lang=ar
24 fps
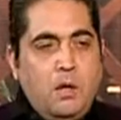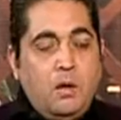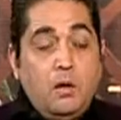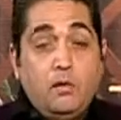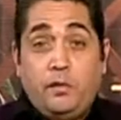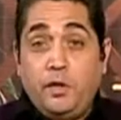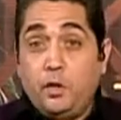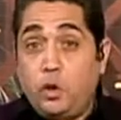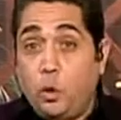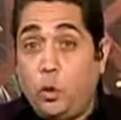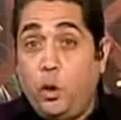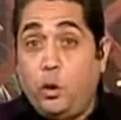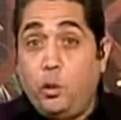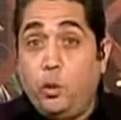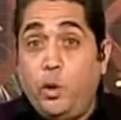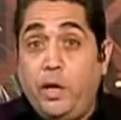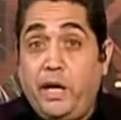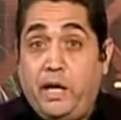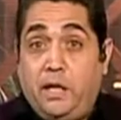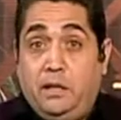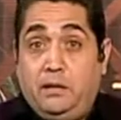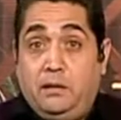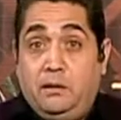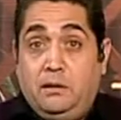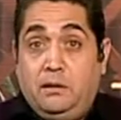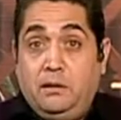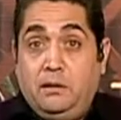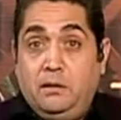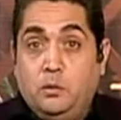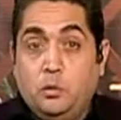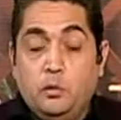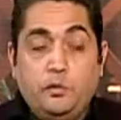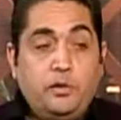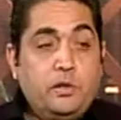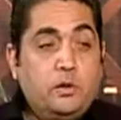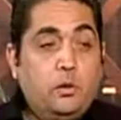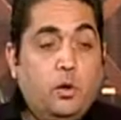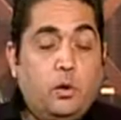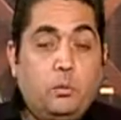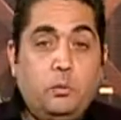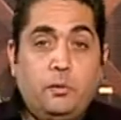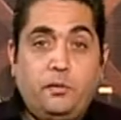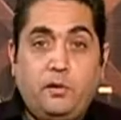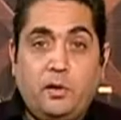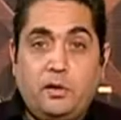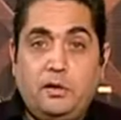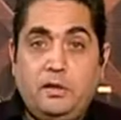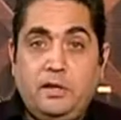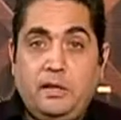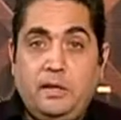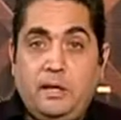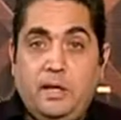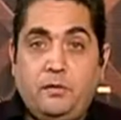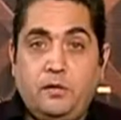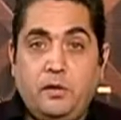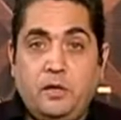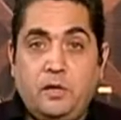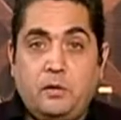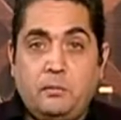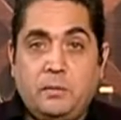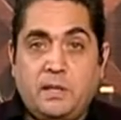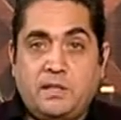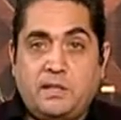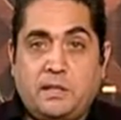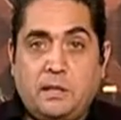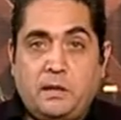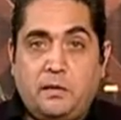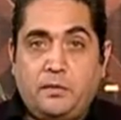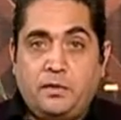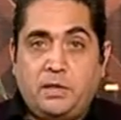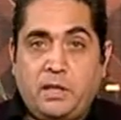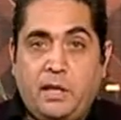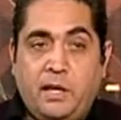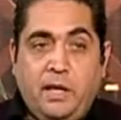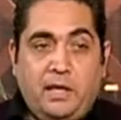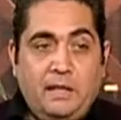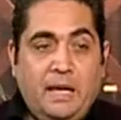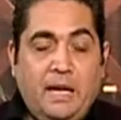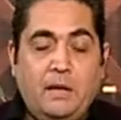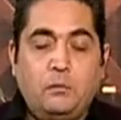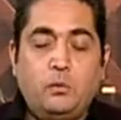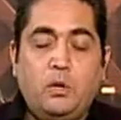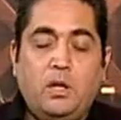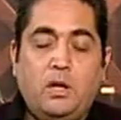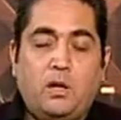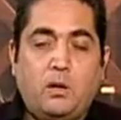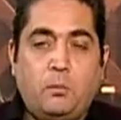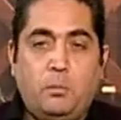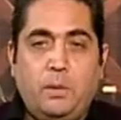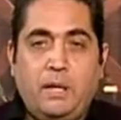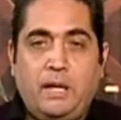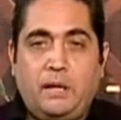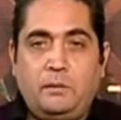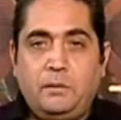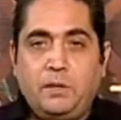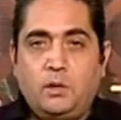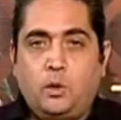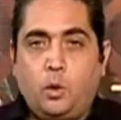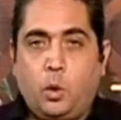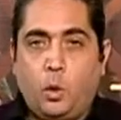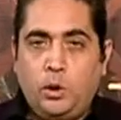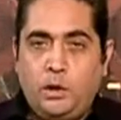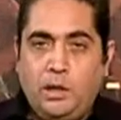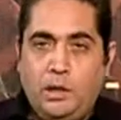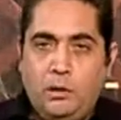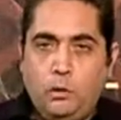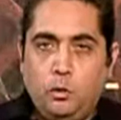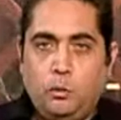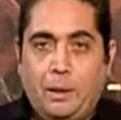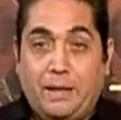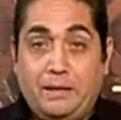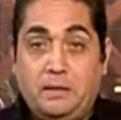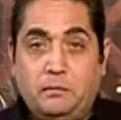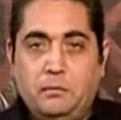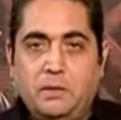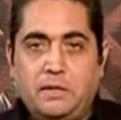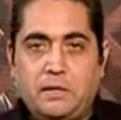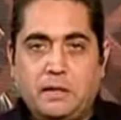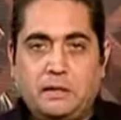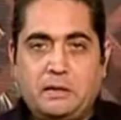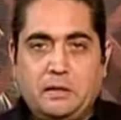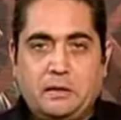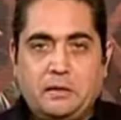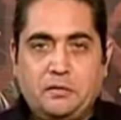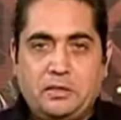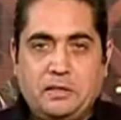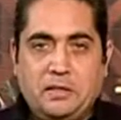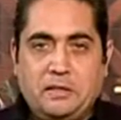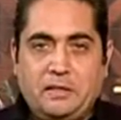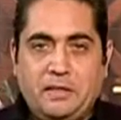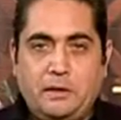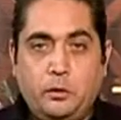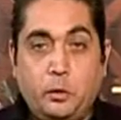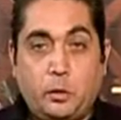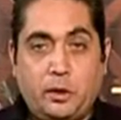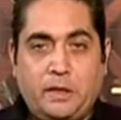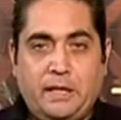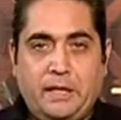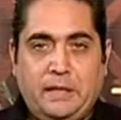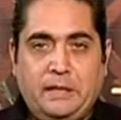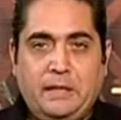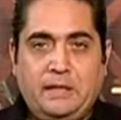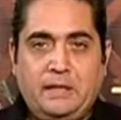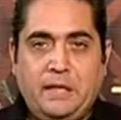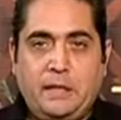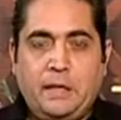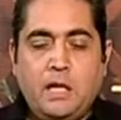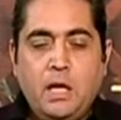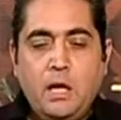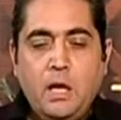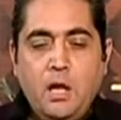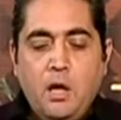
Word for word: في دول وقعت وفي دول بفضل الله فضلت ماسكه نفسها احنا الحمد لله رب العالمين كنا وبعدين مسكنا نفسنا تاني ورجعنا تاني